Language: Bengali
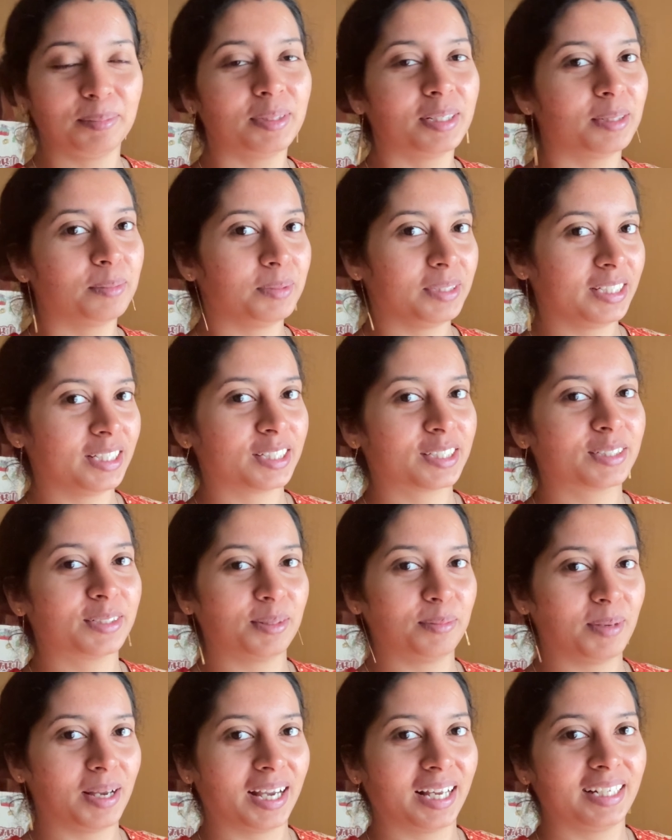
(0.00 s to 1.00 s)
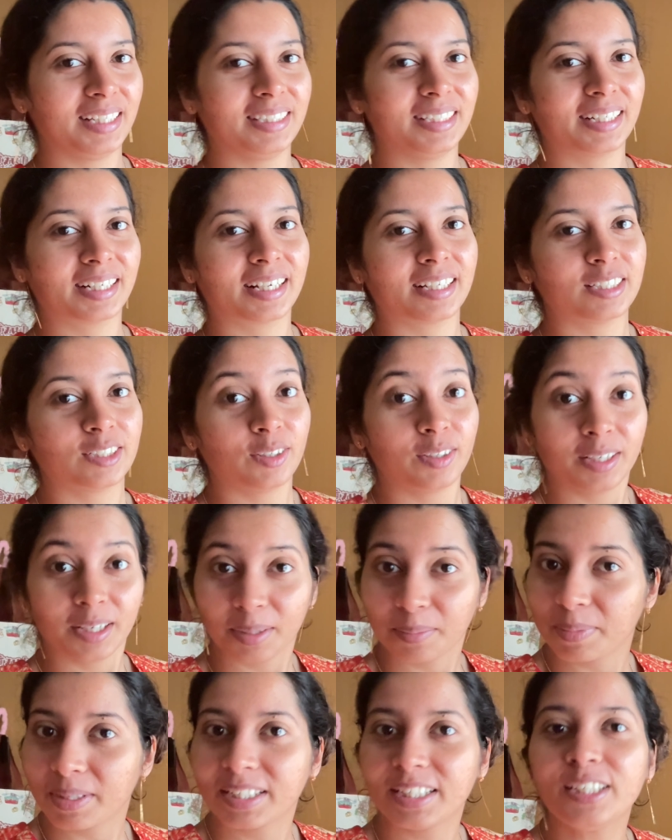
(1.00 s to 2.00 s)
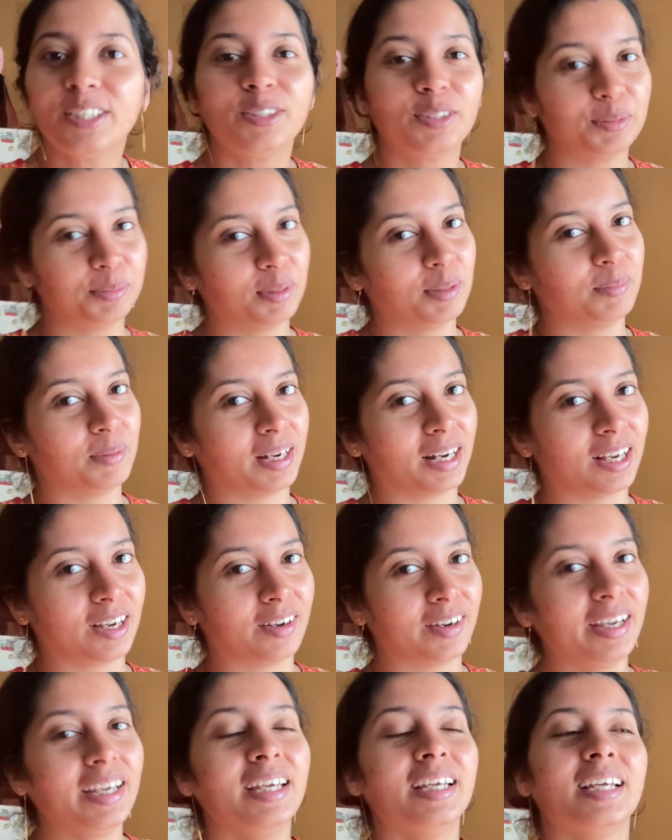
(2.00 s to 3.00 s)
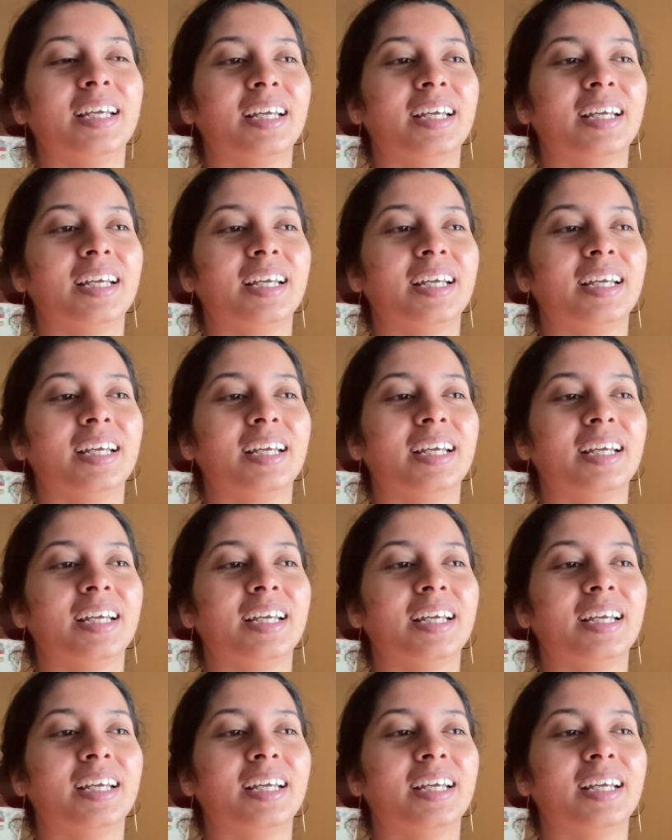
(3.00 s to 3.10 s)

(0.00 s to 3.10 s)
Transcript: মানে বিশেষ করে বাঙালিদের কাছে অনেক বেশি শুভ মানা হয়